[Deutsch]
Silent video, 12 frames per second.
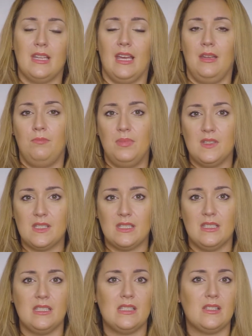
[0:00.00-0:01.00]
dein
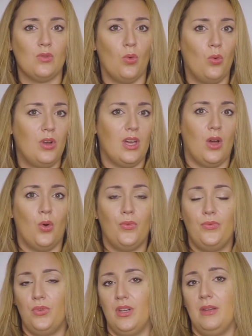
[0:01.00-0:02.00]
Business oder auch
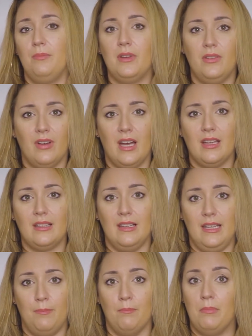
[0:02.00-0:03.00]
für dein
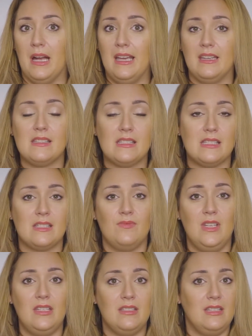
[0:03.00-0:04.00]
Privatleben. Beides ist
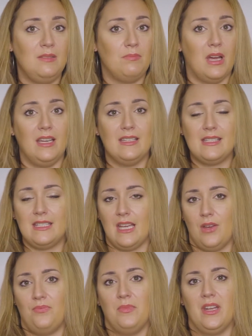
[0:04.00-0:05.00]
wichtig, beides
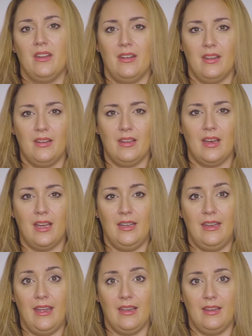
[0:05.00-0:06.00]
darf miteinander
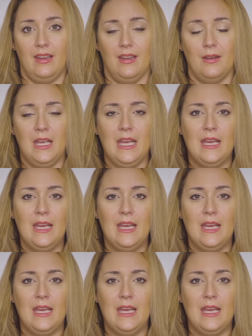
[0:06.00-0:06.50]
einhergehen